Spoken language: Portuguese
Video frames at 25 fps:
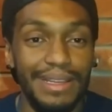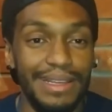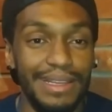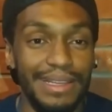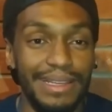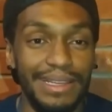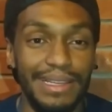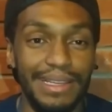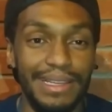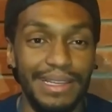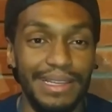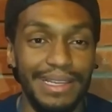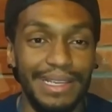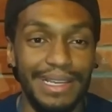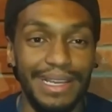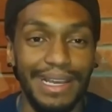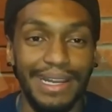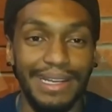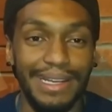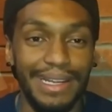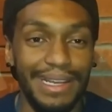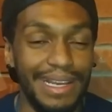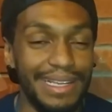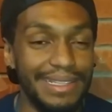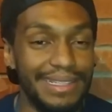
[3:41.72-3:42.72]
E
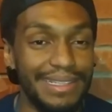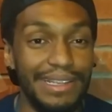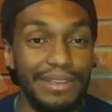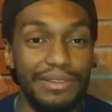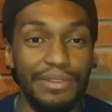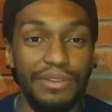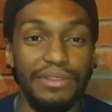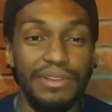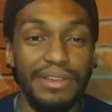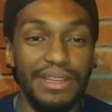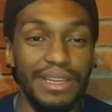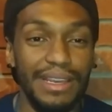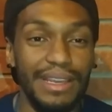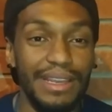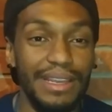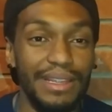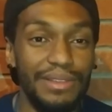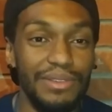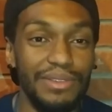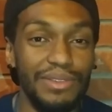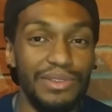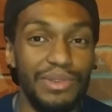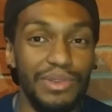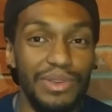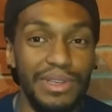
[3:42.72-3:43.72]
cara, a sincronia
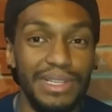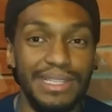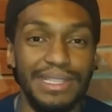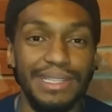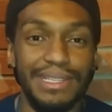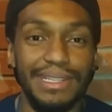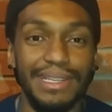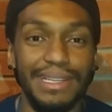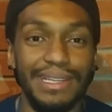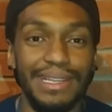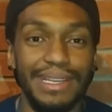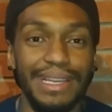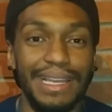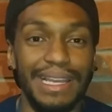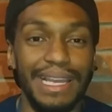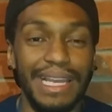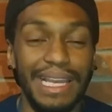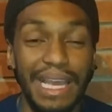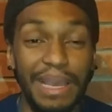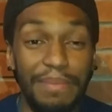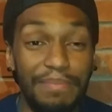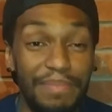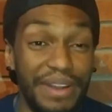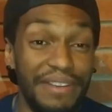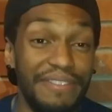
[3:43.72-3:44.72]
entre os dois
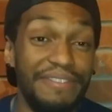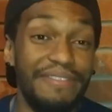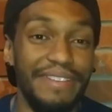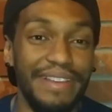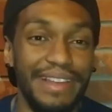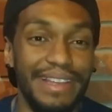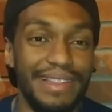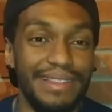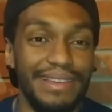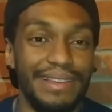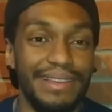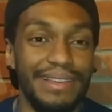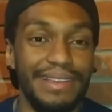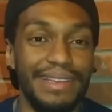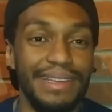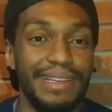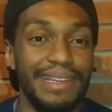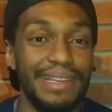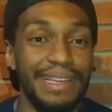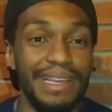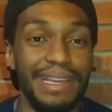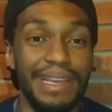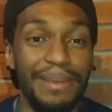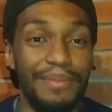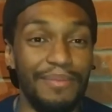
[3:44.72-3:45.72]
é perfeita,
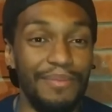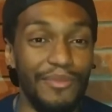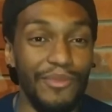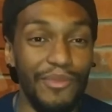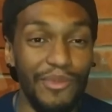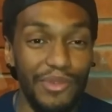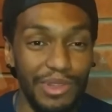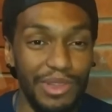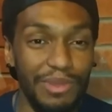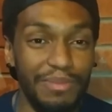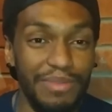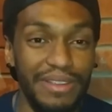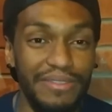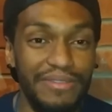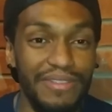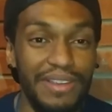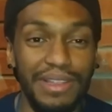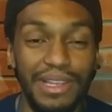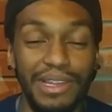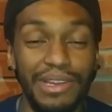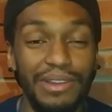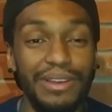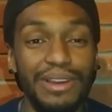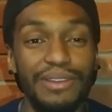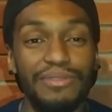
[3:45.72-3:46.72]
é muito bem
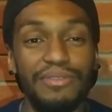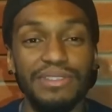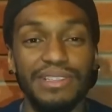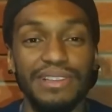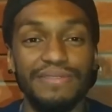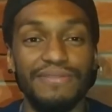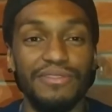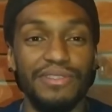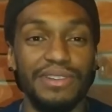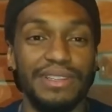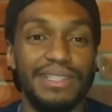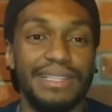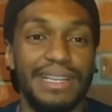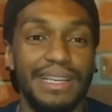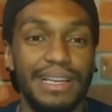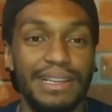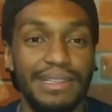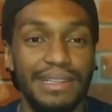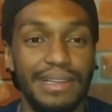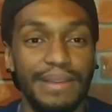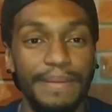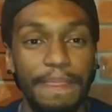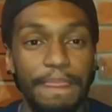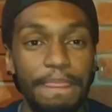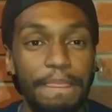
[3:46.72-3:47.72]
feita, não é uma coisa
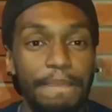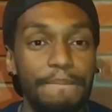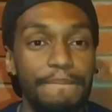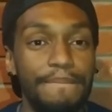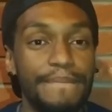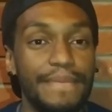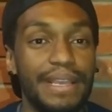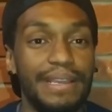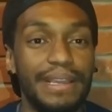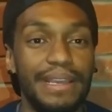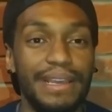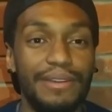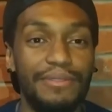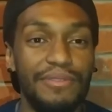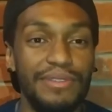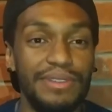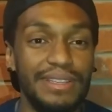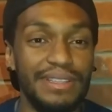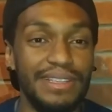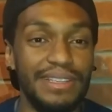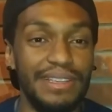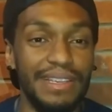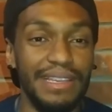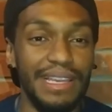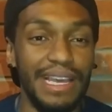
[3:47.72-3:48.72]
forçada, é a coisa
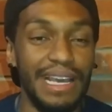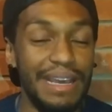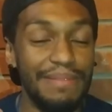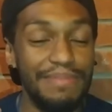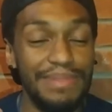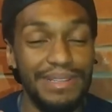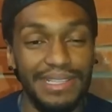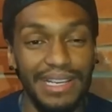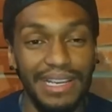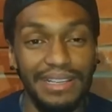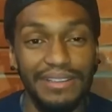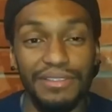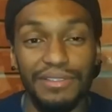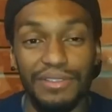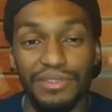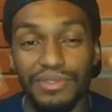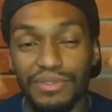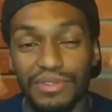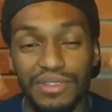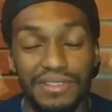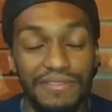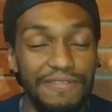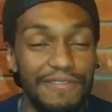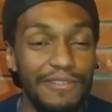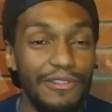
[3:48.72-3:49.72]
que a amizade entre os
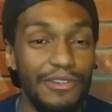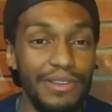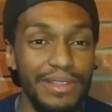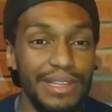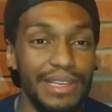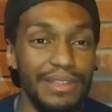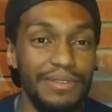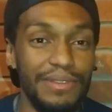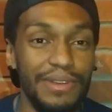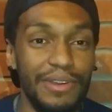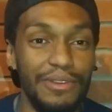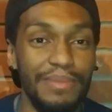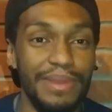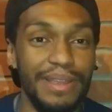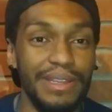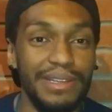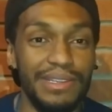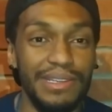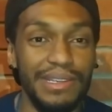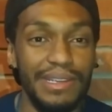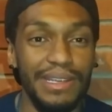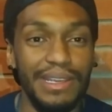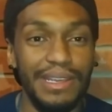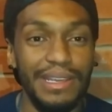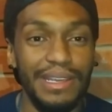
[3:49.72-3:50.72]
dois flui
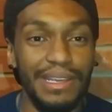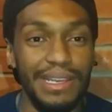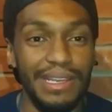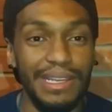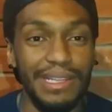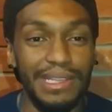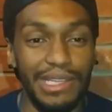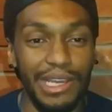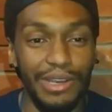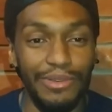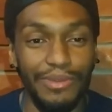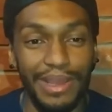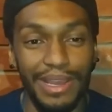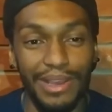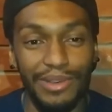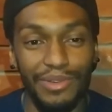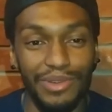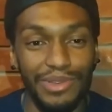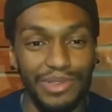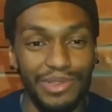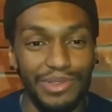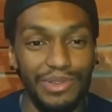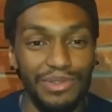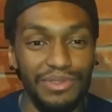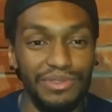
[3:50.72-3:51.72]
naturalmente. Então é
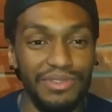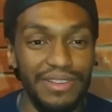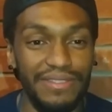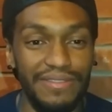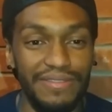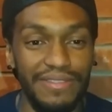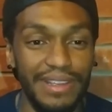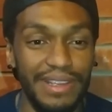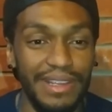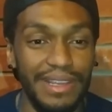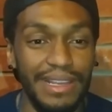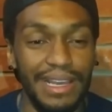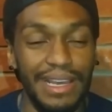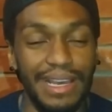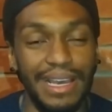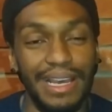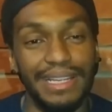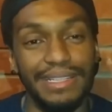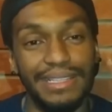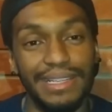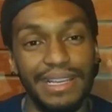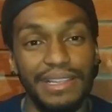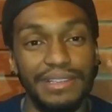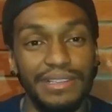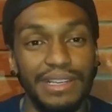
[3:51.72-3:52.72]
gostoso de ver a
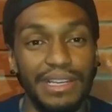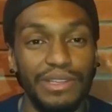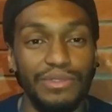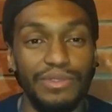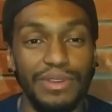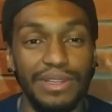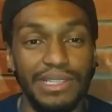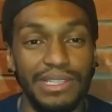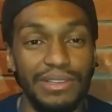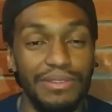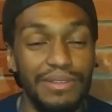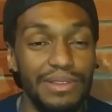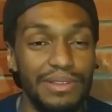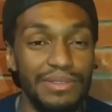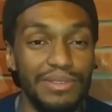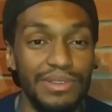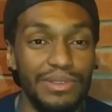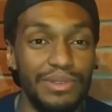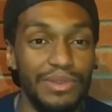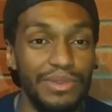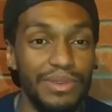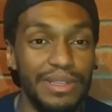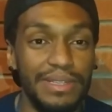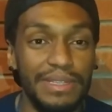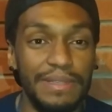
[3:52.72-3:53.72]
cena de atuação entre os
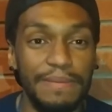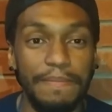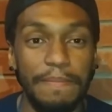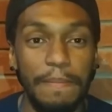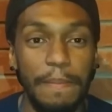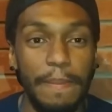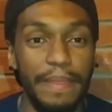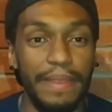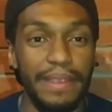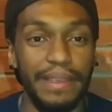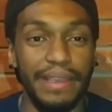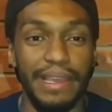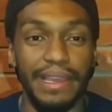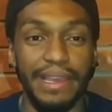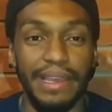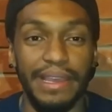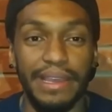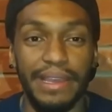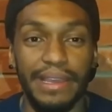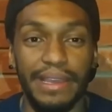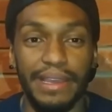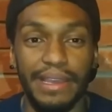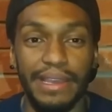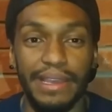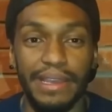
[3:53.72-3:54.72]
dois
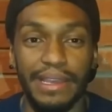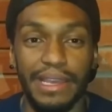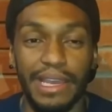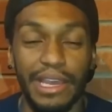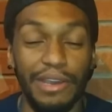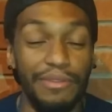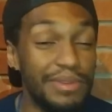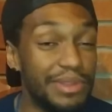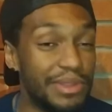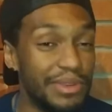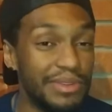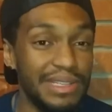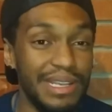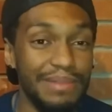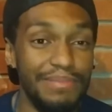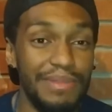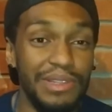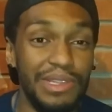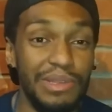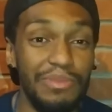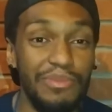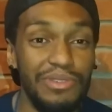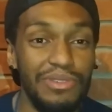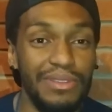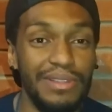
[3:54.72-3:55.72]
é, é um
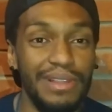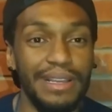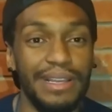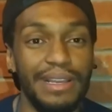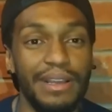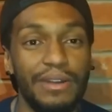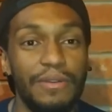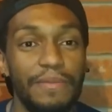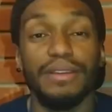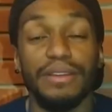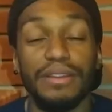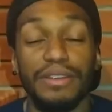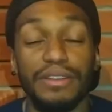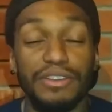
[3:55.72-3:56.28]
entrosamento muito legal.